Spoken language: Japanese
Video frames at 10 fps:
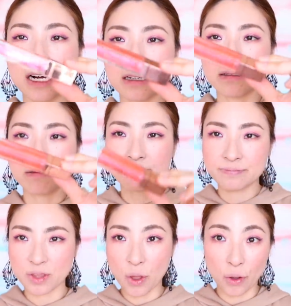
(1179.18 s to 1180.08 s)
感
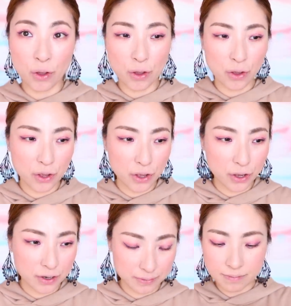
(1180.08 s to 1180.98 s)
へ
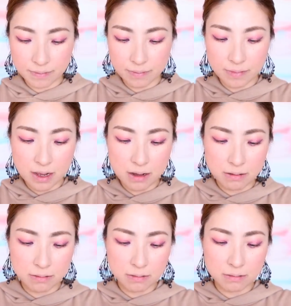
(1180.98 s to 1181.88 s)
えあ
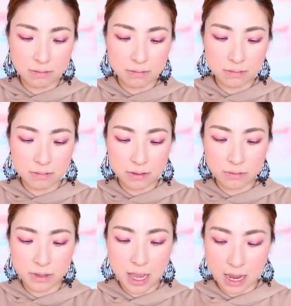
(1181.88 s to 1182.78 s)
あ
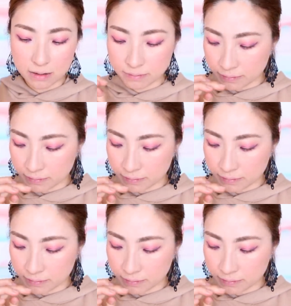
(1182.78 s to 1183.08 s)
のね